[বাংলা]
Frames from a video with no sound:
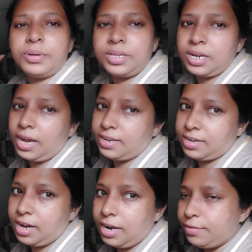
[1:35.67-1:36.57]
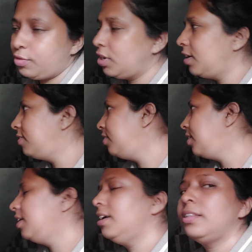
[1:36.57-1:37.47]
আমাদের গাড়িটা খারাপ হয়ে গেছে
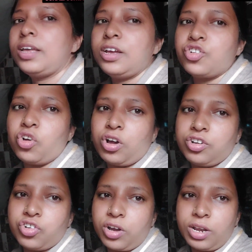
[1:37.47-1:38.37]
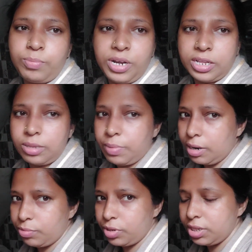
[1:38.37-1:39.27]
দেখে তাই আর সকাল সকাল বেড়াতে
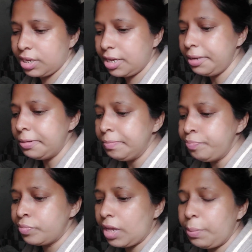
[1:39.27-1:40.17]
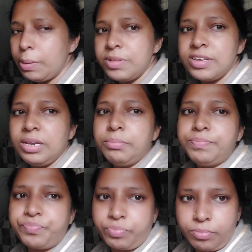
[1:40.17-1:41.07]
পারবো না দেখে তাই ভেবেছিলাম
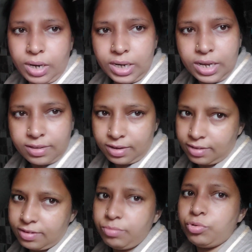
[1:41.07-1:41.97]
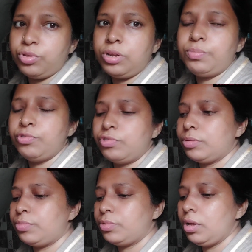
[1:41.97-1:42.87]
বাড়ির কাছাকাছি মন্দিরে পুজো
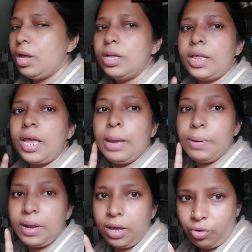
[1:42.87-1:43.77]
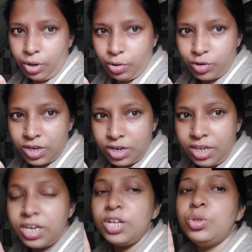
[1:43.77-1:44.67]
দেবো তো এবেলা হয়ে ওঠেনি
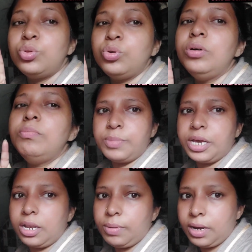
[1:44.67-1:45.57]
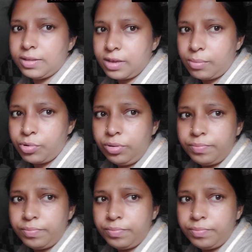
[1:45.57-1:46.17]
কিন্তু বিকেলবেলা যাব